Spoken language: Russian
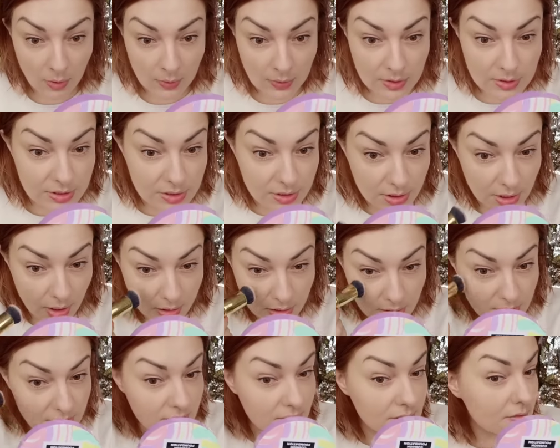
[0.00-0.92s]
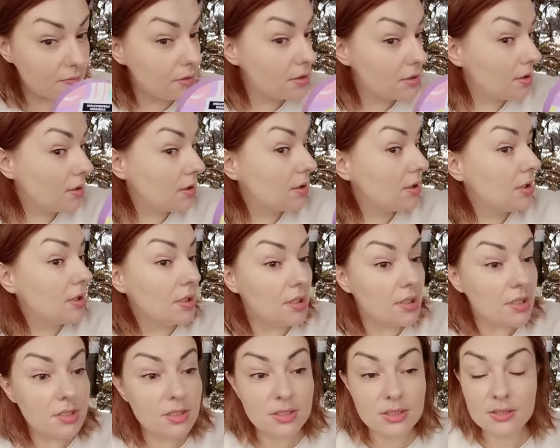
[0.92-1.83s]
Сияние действительно
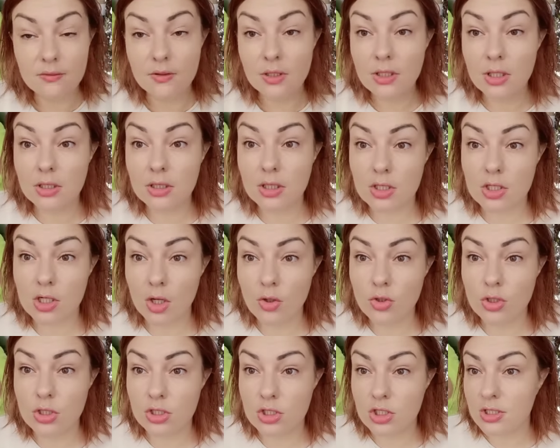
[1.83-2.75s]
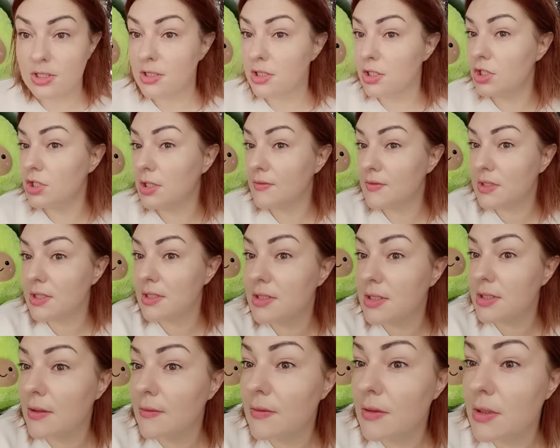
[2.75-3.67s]
есть. Светоотражающие частички в
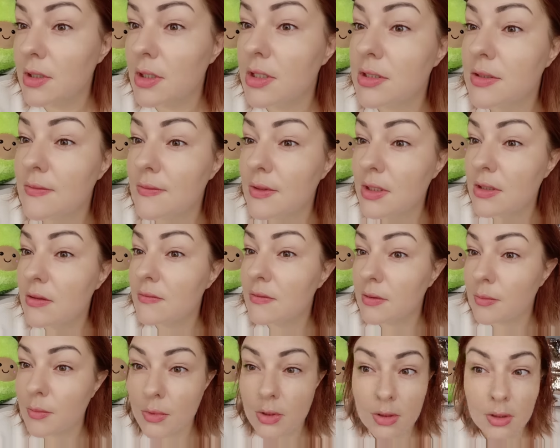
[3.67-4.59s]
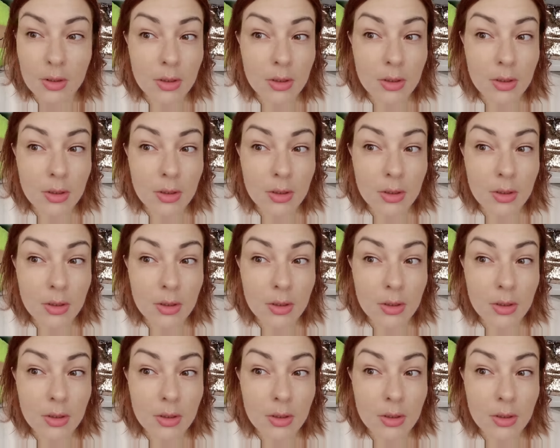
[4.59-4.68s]
составе есть. Видно вам?